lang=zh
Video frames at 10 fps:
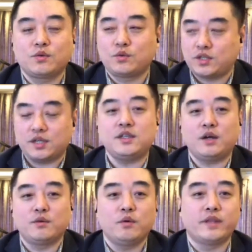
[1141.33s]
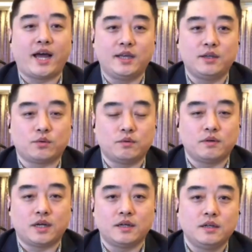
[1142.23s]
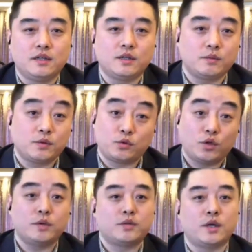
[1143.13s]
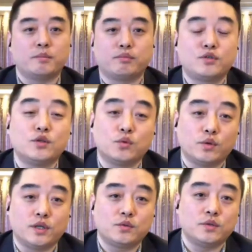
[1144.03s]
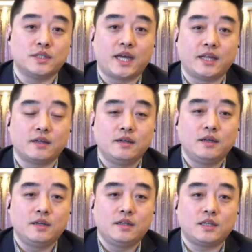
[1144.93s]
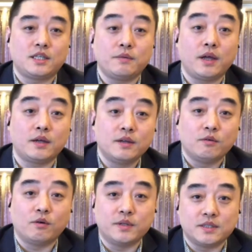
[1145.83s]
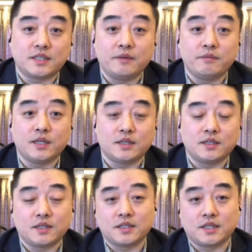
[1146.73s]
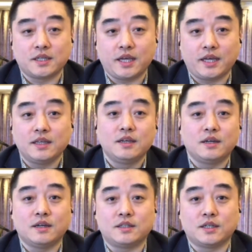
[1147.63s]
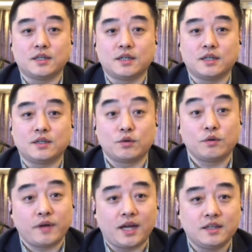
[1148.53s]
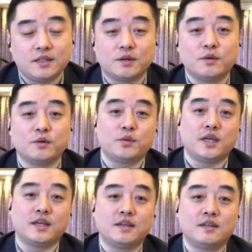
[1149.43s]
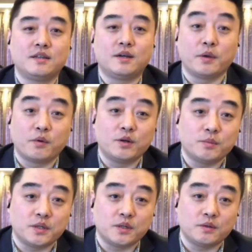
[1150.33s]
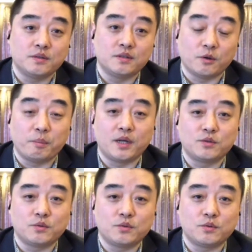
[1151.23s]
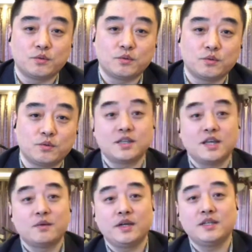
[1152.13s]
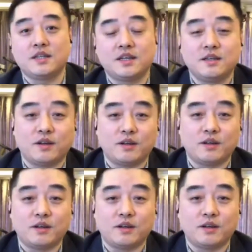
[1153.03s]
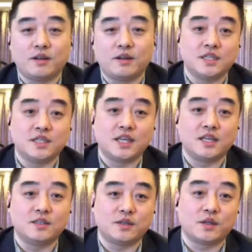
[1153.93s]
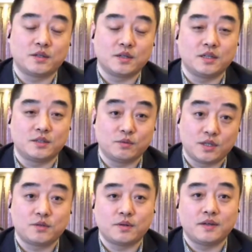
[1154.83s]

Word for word: 倾向于用哪一种啊，那绝对也不是独立存在的。那希望我们三位的这个经验和这个说法能够对各位观众朋友有帮助。那时间的关系呢，啊，我们的节目今天就到这里就结束了。